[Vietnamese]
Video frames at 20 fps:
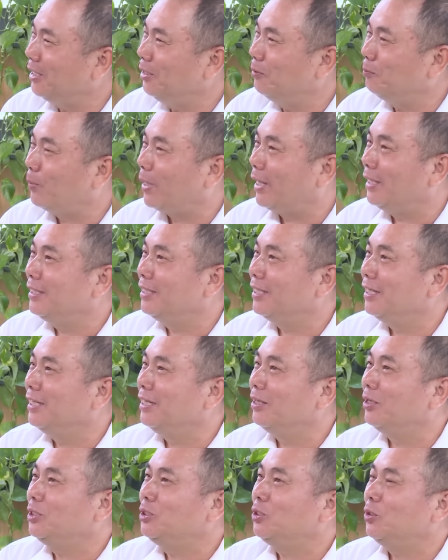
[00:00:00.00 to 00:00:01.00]
Điểm mạnh
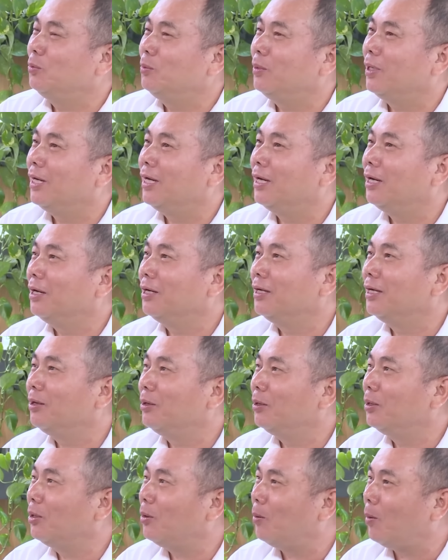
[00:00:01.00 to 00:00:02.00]
thì nói chung
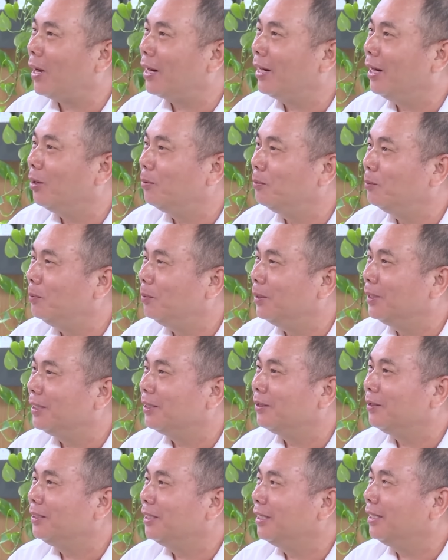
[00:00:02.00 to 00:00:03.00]
là hòa đồng,
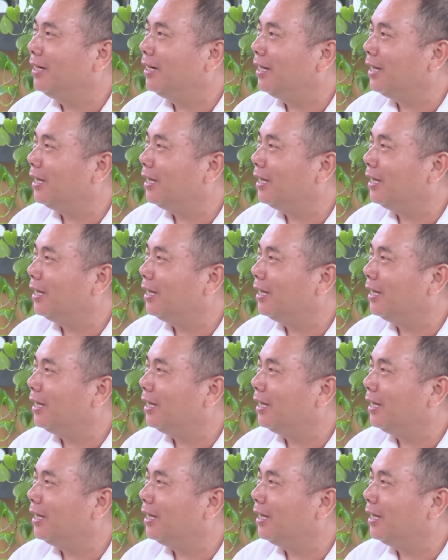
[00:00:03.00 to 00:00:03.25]
coi như